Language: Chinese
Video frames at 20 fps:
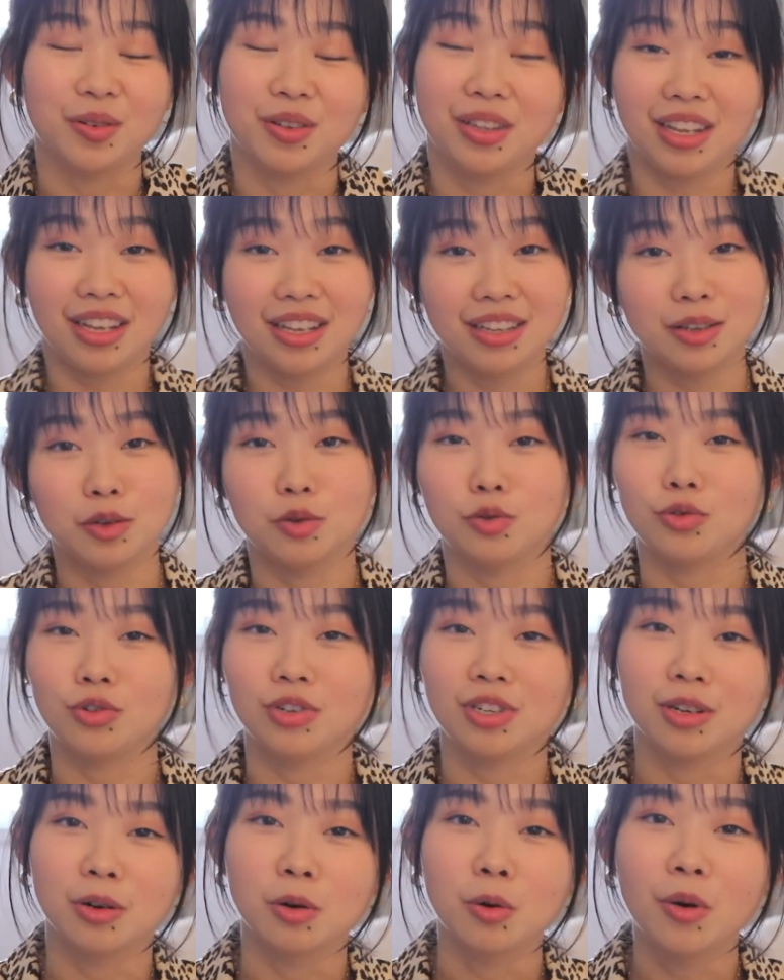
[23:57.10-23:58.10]
我第一次
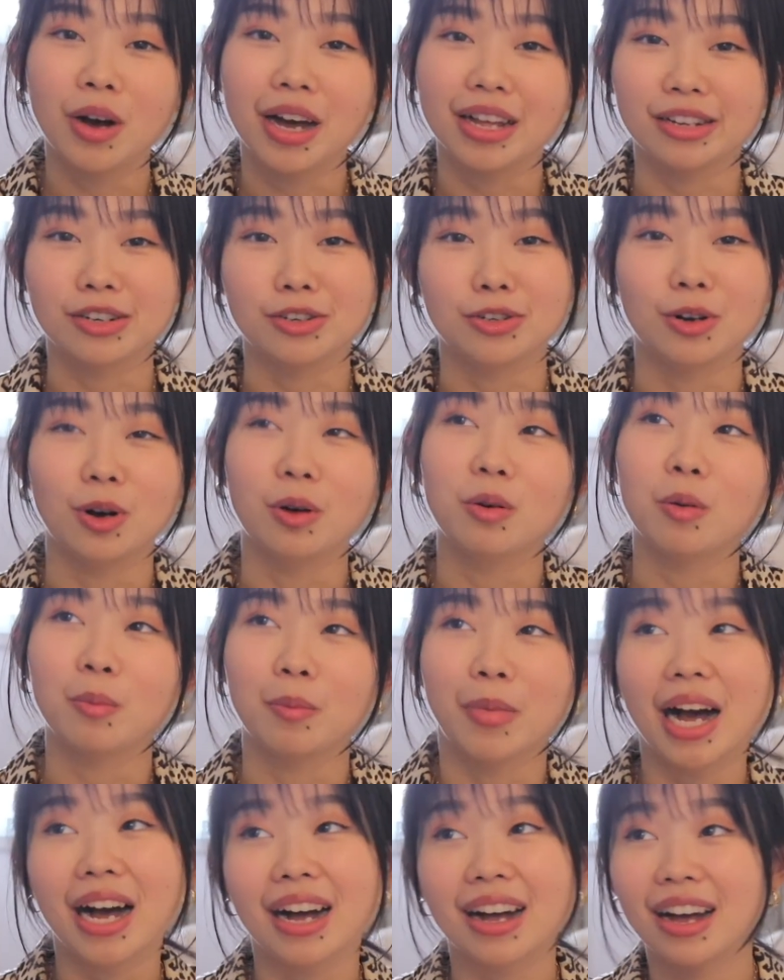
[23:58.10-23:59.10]
说这个话的时候，
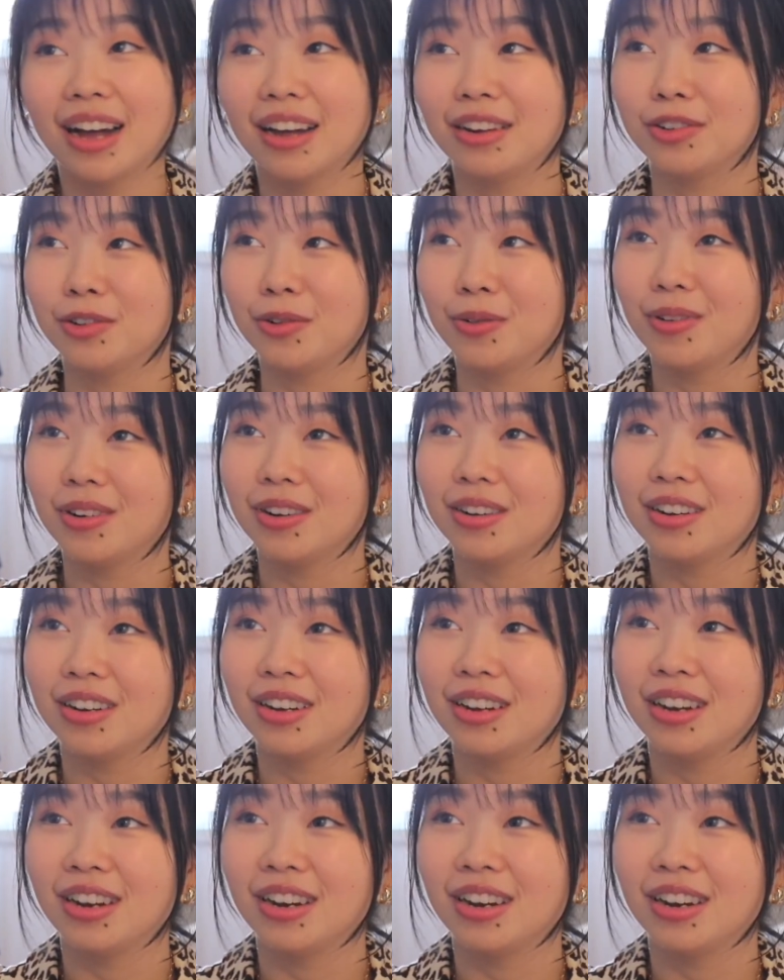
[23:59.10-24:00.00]
我妈看着我，